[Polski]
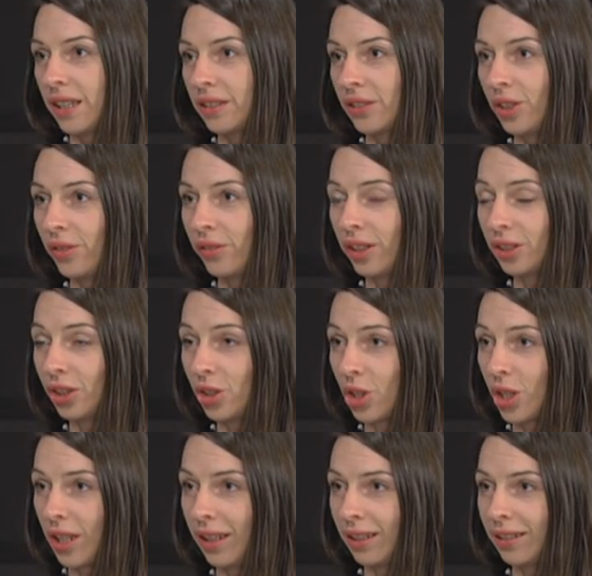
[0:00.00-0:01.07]
No i
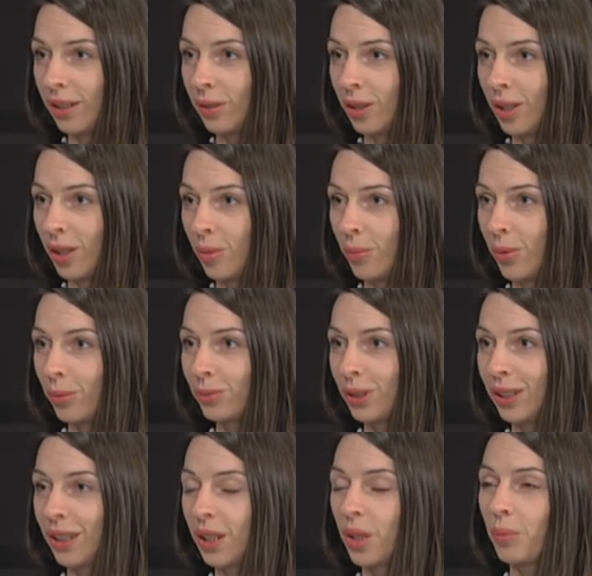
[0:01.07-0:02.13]
faktycznie ten
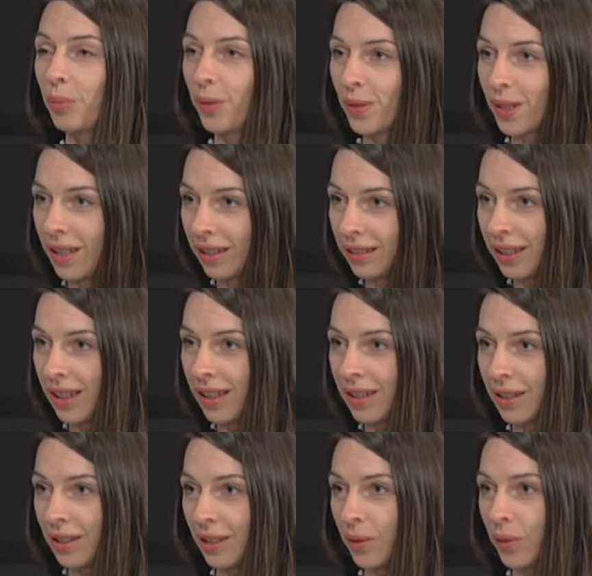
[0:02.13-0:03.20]
pomnik powstanie,
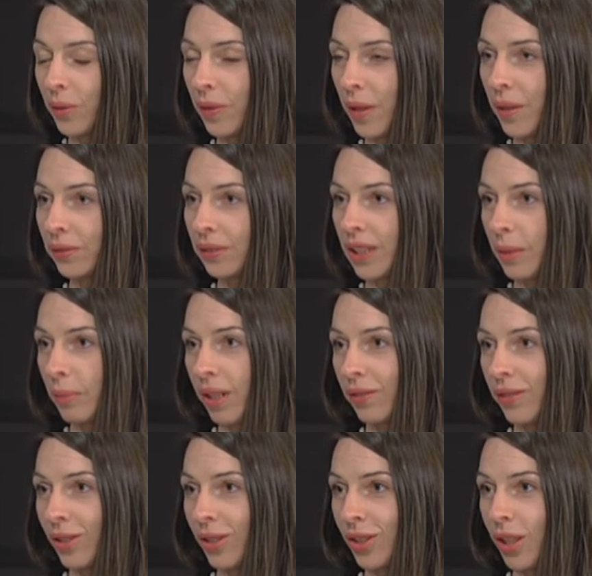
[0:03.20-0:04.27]
tak. uchwała w tej
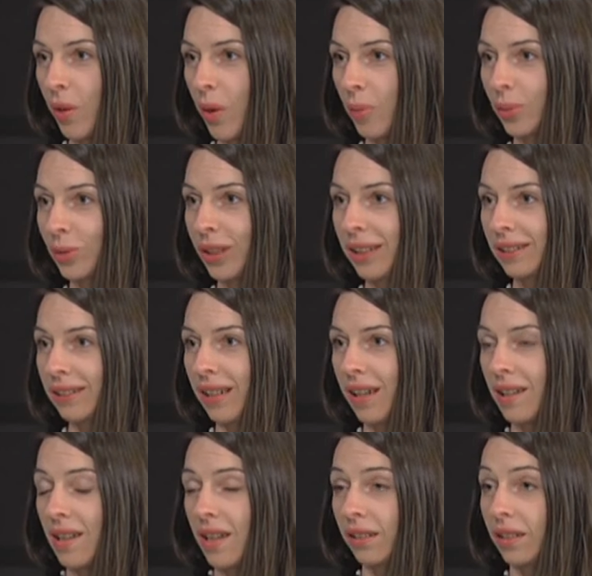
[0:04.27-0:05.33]
sprawie została
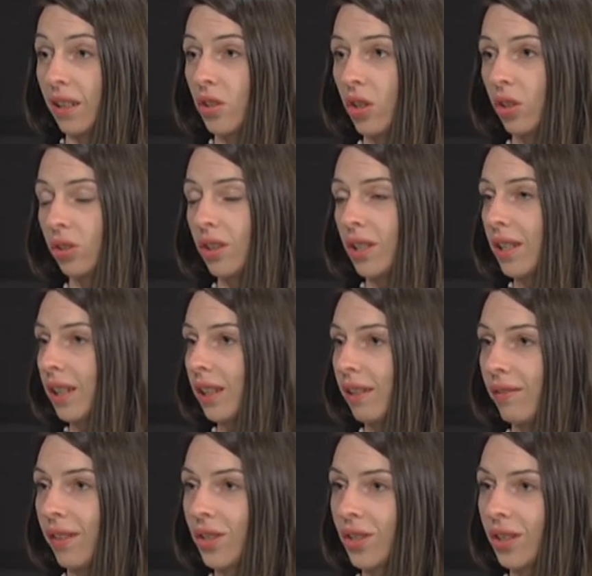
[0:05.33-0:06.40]
podjęta. Dlaczego to jest
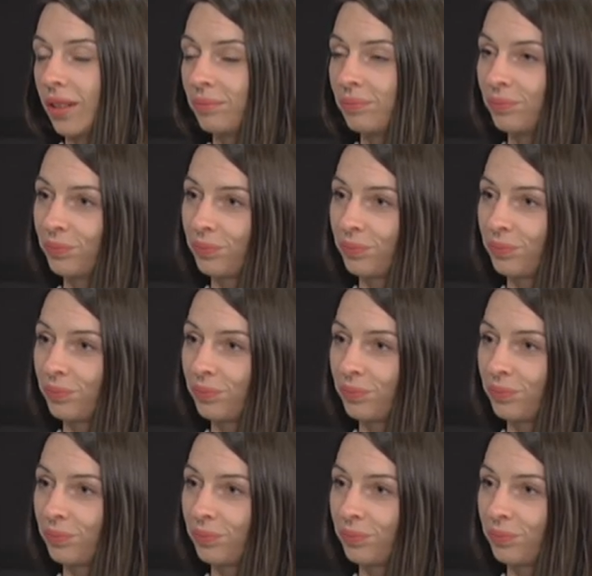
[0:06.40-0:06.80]
takie ważne?